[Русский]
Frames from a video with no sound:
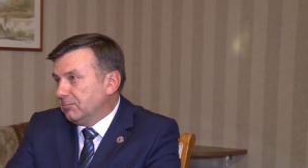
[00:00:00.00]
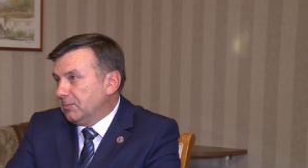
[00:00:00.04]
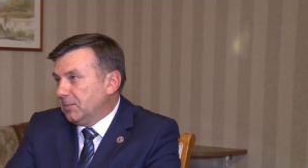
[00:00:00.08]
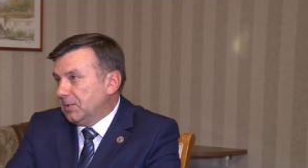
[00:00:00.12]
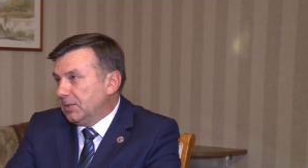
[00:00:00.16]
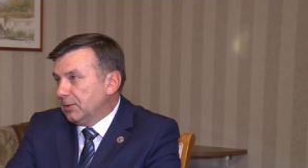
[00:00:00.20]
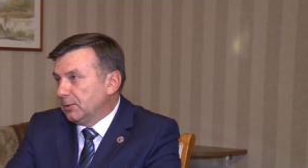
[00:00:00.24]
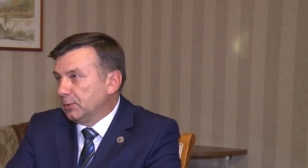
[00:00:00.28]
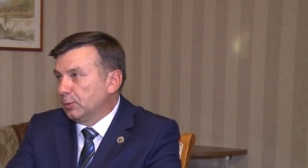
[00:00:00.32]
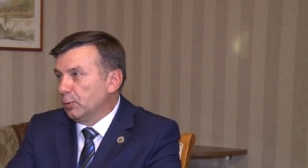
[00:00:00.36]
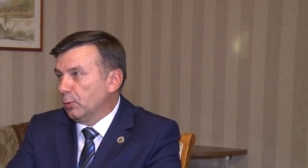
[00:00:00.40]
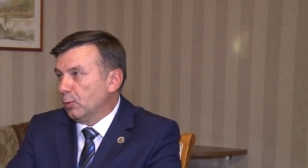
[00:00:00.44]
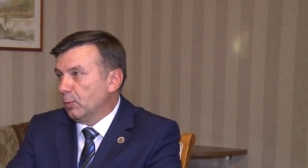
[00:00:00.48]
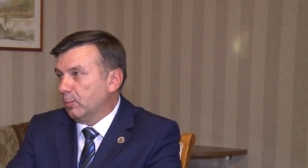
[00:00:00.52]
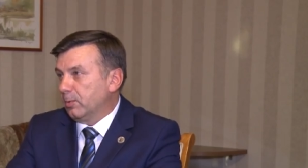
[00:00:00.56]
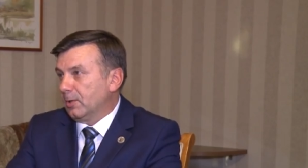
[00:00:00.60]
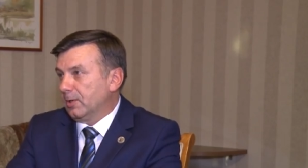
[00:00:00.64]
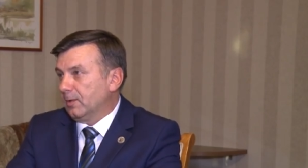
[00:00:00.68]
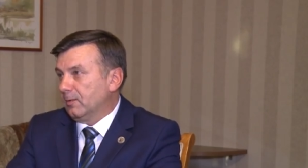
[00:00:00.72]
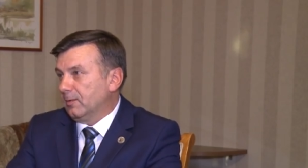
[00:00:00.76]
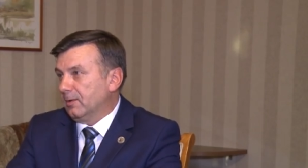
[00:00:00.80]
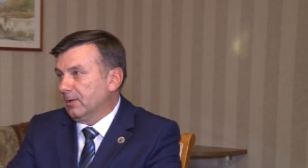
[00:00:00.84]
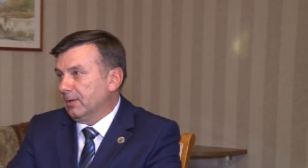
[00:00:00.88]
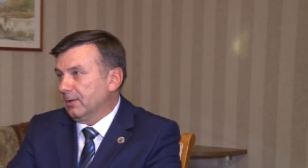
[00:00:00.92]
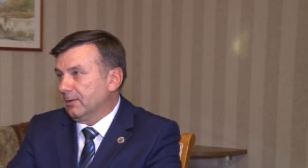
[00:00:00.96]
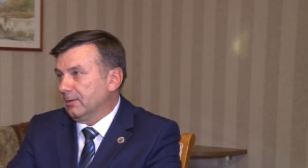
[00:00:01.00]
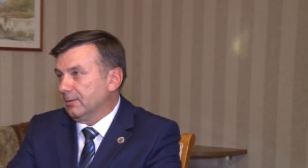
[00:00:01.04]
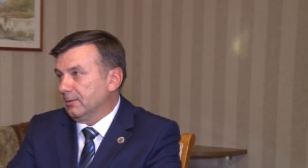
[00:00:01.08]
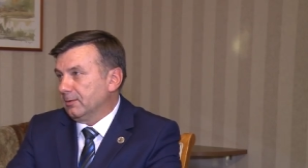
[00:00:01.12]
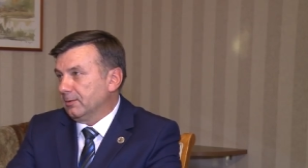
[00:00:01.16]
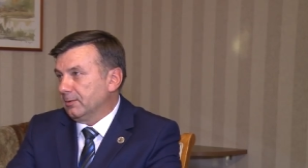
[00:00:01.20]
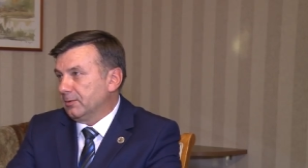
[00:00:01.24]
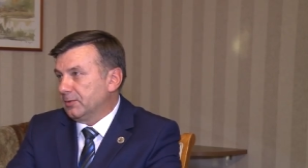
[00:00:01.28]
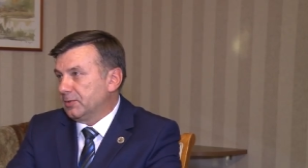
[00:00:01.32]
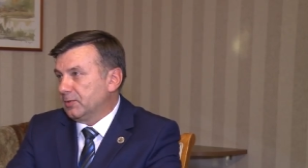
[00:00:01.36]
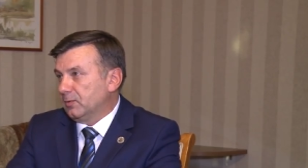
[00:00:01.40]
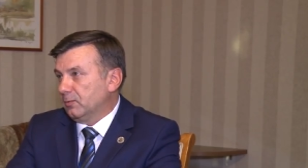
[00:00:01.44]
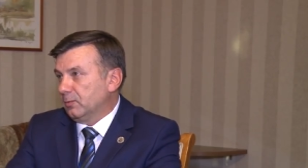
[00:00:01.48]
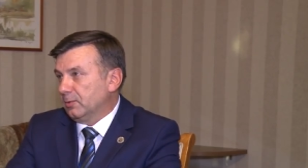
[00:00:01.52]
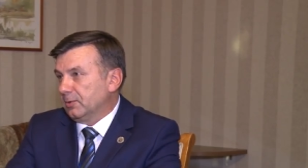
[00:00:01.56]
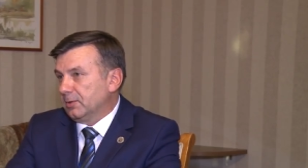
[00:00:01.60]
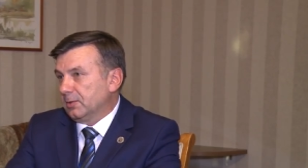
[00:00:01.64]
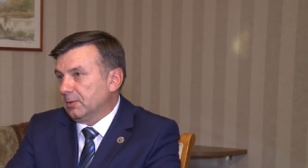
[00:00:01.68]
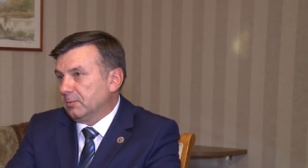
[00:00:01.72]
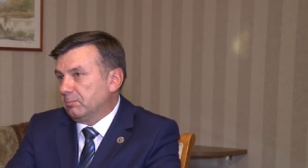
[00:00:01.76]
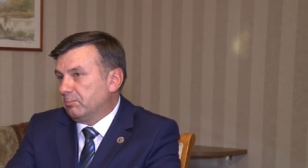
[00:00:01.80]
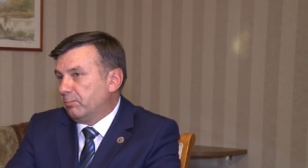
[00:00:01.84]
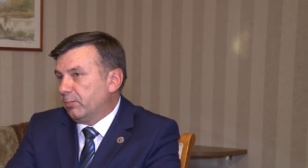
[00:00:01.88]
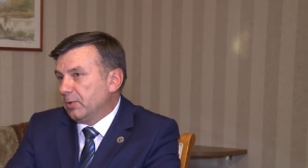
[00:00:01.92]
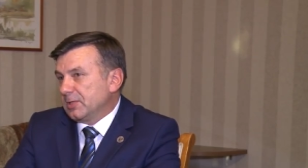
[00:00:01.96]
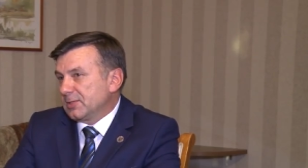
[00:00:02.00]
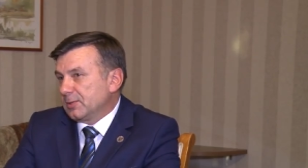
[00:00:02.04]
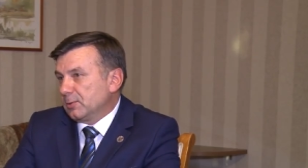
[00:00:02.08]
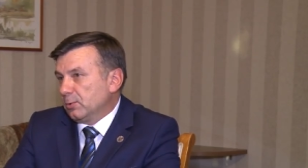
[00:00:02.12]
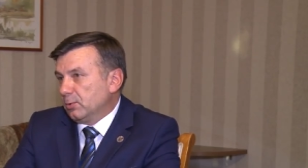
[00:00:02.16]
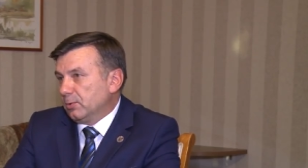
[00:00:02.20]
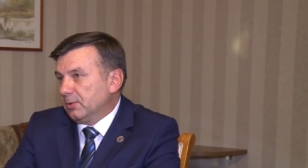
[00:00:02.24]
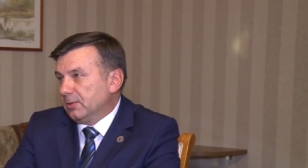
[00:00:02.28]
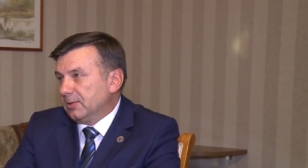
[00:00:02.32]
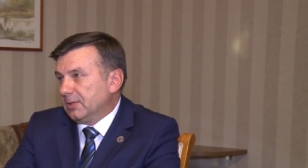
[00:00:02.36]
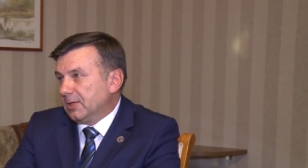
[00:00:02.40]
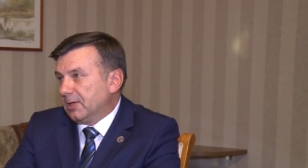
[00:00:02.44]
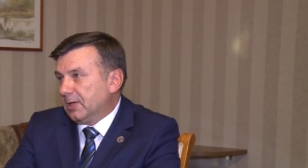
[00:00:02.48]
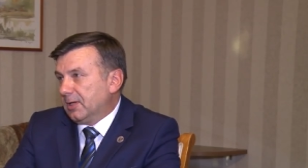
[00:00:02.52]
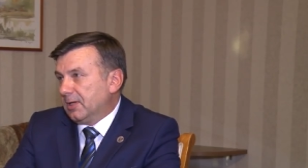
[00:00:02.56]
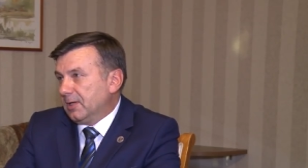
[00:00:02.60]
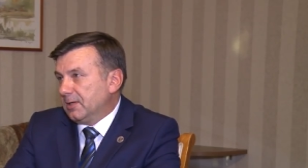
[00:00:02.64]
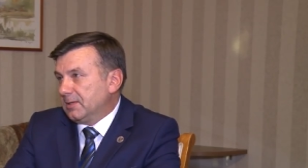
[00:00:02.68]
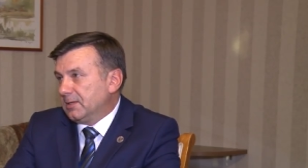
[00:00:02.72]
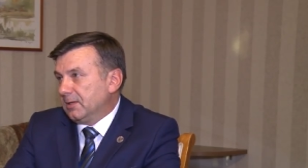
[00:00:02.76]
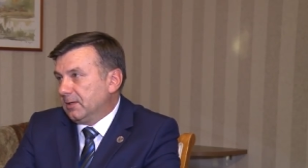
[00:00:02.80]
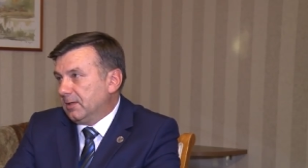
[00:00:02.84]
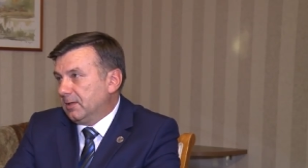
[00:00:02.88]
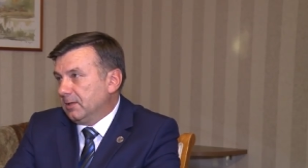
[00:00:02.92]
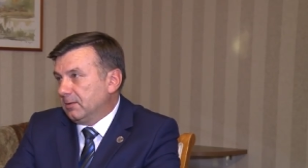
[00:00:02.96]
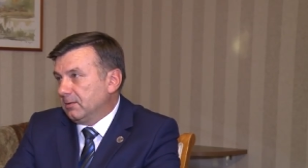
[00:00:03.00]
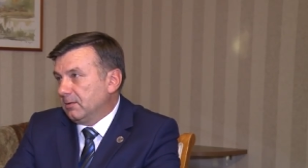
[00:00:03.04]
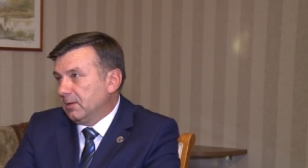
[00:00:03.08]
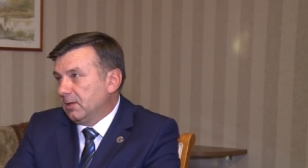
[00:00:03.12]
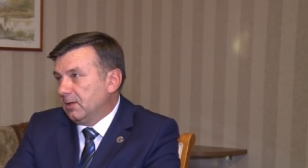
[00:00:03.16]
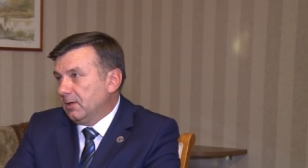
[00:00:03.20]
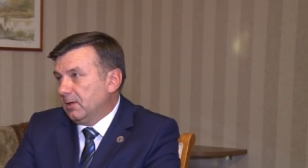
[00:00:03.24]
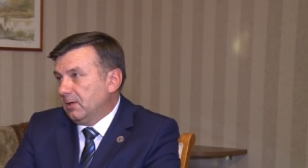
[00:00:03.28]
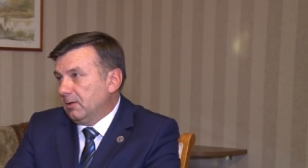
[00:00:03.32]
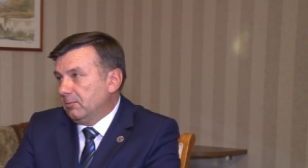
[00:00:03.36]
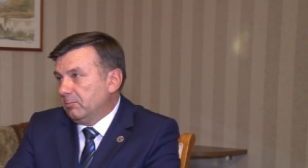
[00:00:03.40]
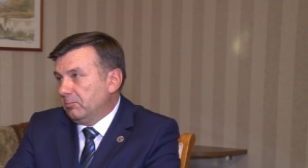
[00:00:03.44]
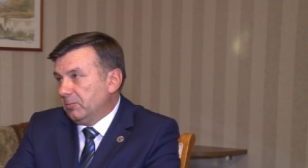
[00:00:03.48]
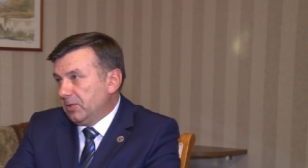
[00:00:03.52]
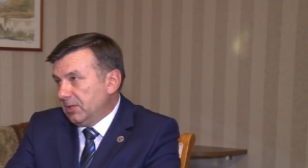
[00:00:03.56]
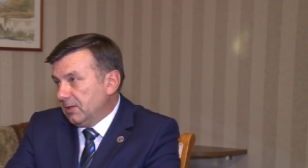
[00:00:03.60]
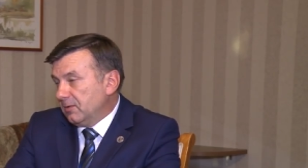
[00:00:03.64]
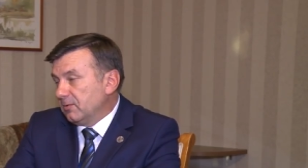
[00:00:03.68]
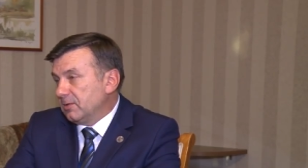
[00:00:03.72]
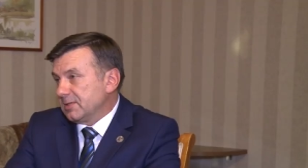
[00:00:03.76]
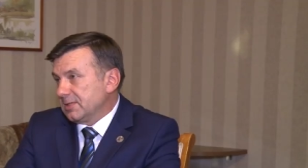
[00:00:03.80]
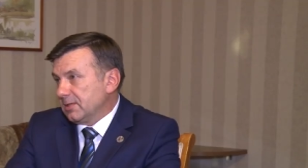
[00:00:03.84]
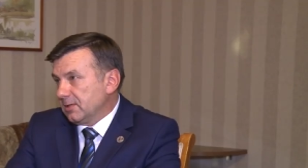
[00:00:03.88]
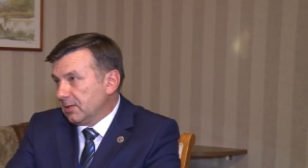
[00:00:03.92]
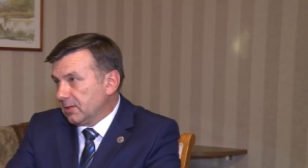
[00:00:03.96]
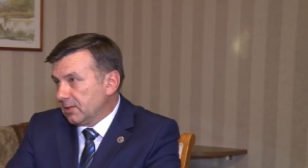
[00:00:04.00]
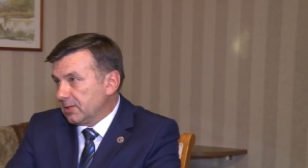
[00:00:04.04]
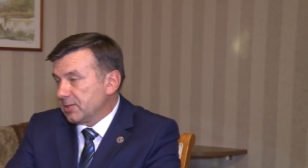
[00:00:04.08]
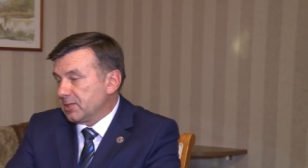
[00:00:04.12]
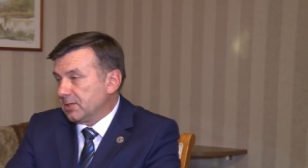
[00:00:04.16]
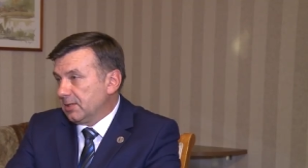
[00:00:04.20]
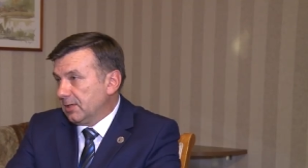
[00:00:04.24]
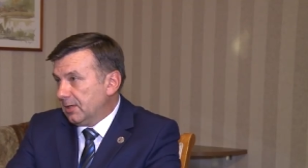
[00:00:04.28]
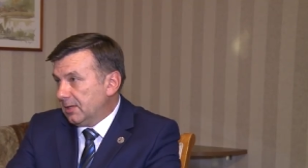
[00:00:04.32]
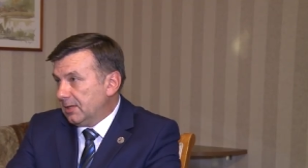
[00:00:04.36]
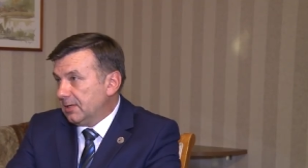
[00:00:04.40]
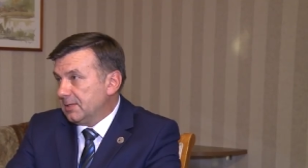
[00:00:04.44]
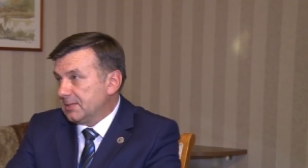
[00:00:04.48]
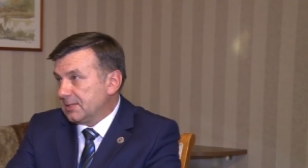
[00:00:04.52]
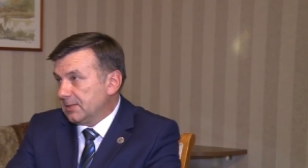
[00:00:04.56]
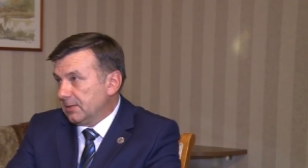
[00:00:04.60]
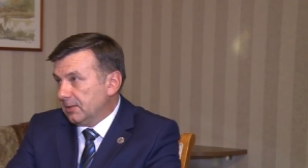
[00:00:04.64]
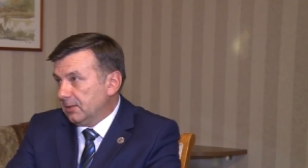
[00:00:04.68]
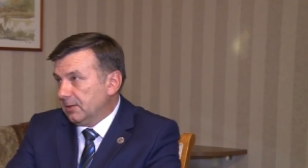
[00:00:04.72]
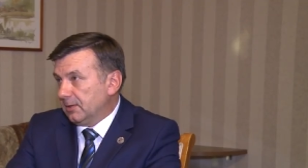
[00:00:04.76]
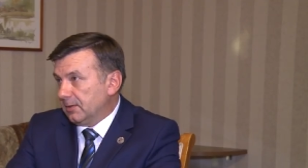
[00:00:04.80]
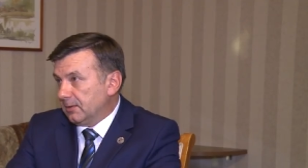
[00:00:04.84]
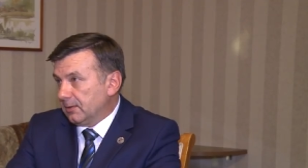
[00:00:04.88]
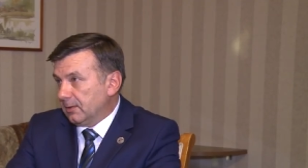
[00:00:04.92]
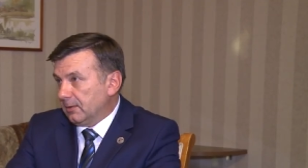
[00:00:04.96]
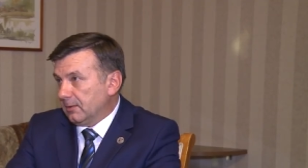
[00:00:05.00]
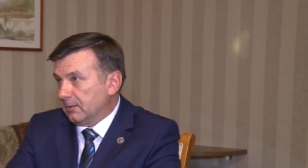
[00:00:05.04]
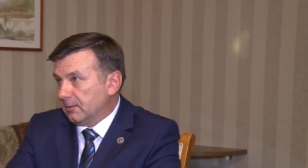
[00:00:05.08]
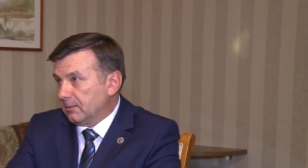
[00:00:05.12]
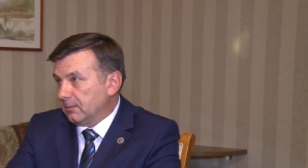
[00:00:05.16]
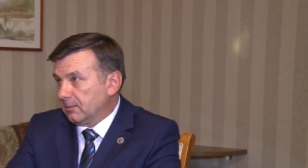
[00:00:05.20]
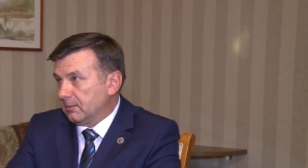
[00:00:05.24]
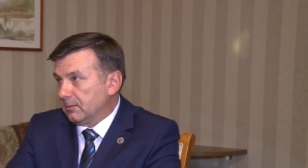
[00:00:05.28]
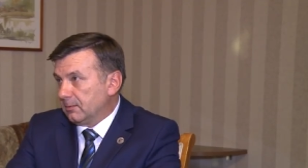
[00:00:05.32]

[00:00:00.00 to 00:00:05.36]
недоброго, чего-то по злой энергетике. Мне вознаграждается это.